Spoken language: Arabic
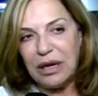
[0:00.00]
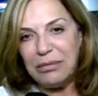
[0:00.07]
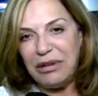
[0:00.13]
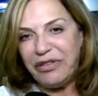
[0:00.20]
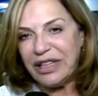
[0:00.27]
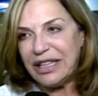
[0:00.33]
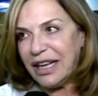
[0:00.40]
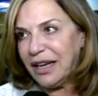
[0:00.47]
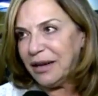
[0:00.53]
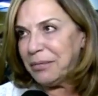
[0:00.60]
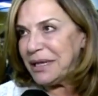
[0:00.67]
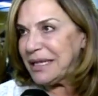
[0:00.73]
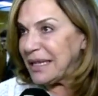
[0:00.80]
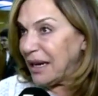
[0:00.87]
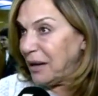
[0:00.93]
كل ما
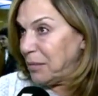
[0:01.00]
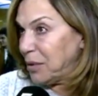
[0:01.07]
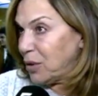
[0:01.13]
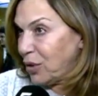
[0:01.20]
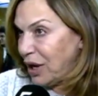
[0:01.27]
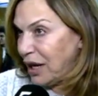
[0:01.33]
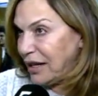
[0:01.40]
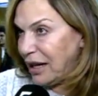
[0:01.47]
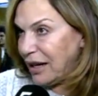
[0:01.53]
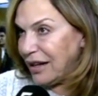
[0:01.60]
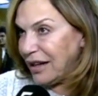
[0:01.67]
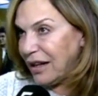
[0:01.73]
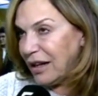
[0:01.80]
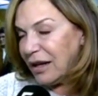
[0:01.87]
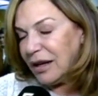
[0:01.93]
فتح مسرح بيكون
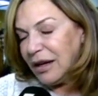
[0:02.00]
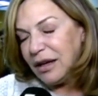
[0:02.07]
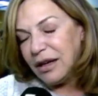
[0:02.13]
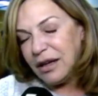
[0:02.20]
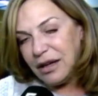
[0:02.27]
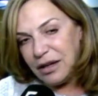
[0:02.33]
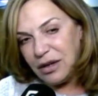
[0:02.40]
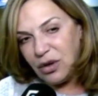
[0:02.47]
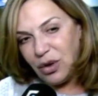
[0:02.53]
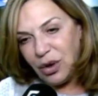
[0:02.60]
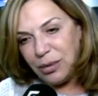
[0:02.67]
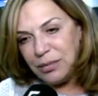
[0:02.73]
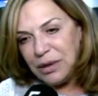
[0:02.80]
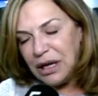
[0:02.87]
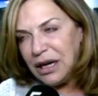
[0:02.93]
هيدا
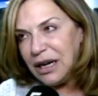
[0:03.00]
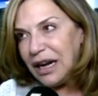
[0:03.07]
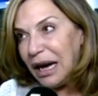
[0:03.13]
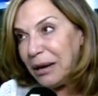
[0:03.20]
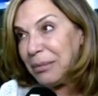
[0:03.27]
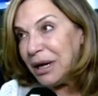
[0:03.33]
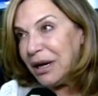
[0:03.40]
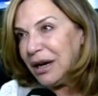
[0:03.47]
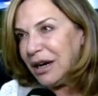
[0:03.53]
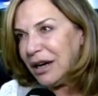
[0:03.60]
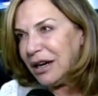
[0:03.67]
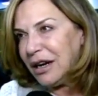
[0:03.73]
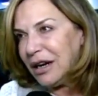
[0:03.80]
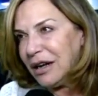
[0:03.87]
نوع من الامل